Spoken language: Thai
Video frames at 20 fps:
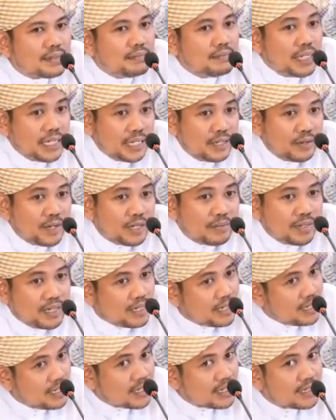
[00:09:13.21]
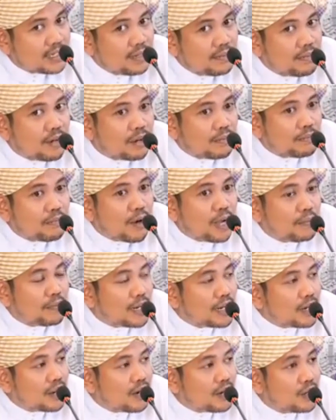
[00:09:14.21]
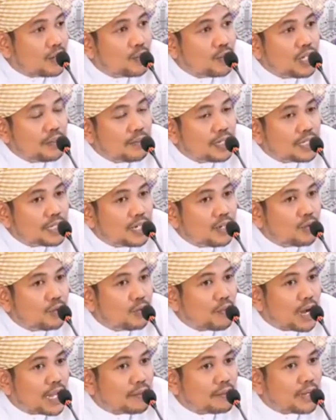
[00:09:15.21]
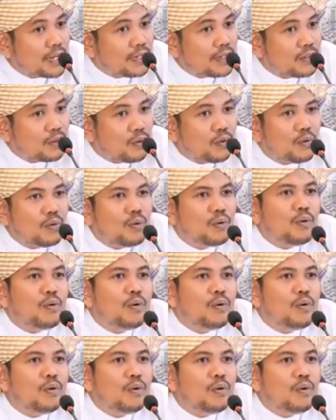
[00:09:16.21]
มีด้วยมียืนกระซิบก่อนปล่อยมันก่อนดูที่มันจะลุกไหวไหมโอ้โห